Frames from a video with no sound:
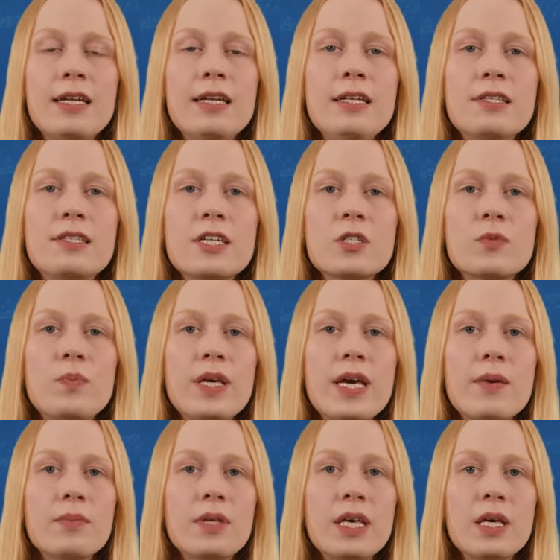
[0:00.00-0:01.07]
ließ das
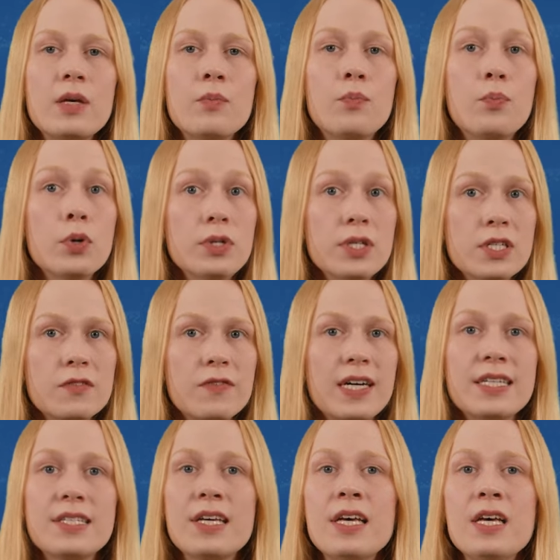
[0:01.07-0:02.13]
BMG
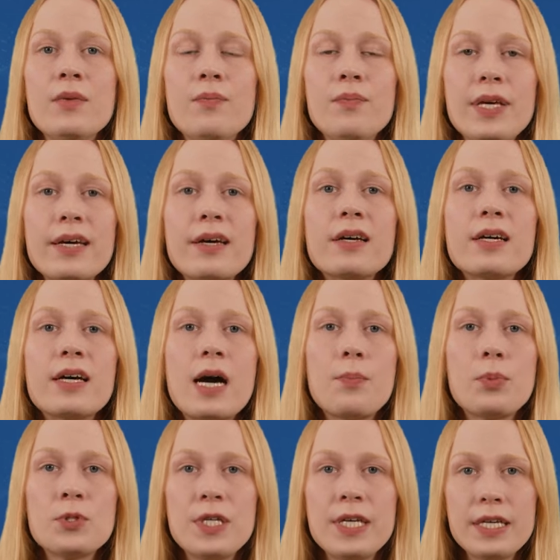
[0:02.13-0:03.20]
bundesweit mehrere
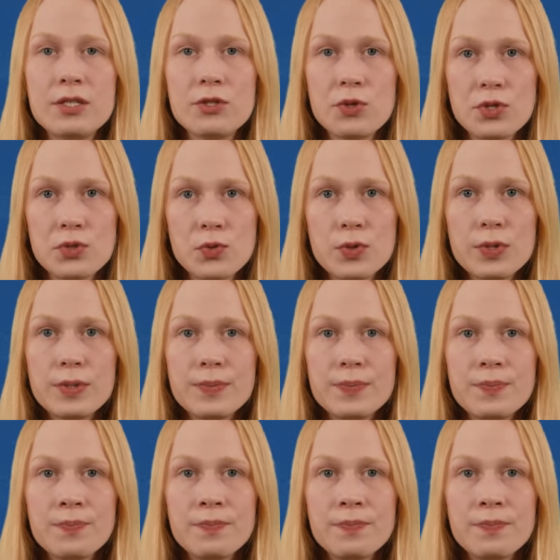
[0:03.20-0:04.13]
Apotheken durchsuchen.